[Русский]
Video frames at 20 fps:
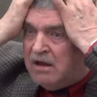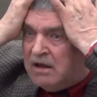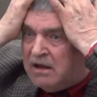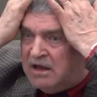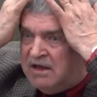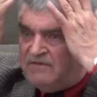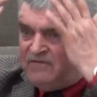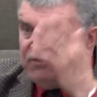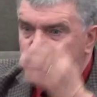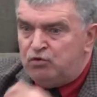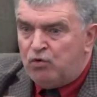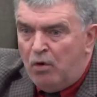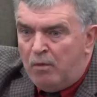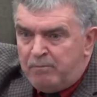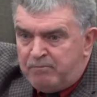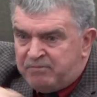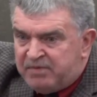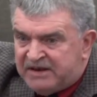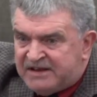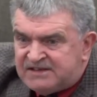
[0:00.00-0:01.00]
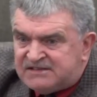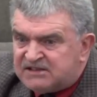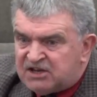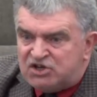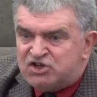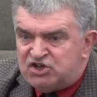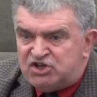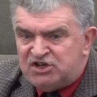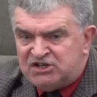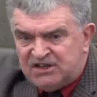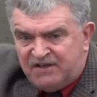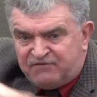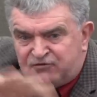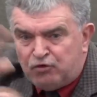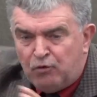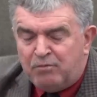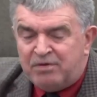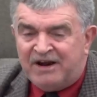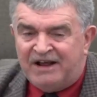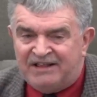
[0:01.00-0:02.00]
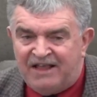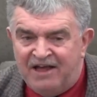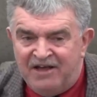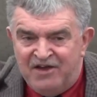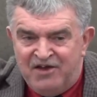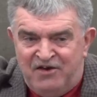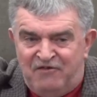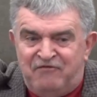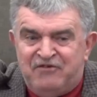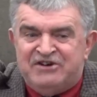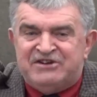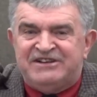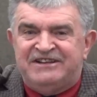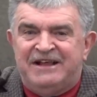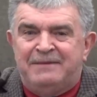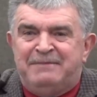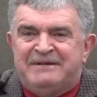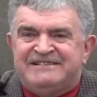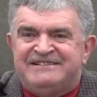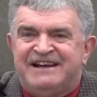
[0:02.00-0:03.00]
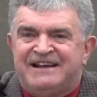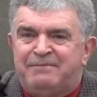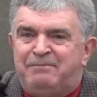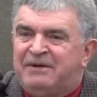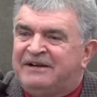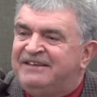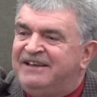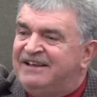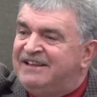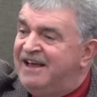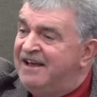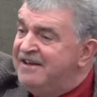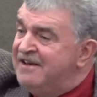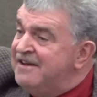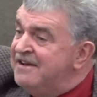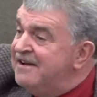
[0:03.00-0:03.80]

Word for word: и все, перестрочила, все брала, вышла на базар, продала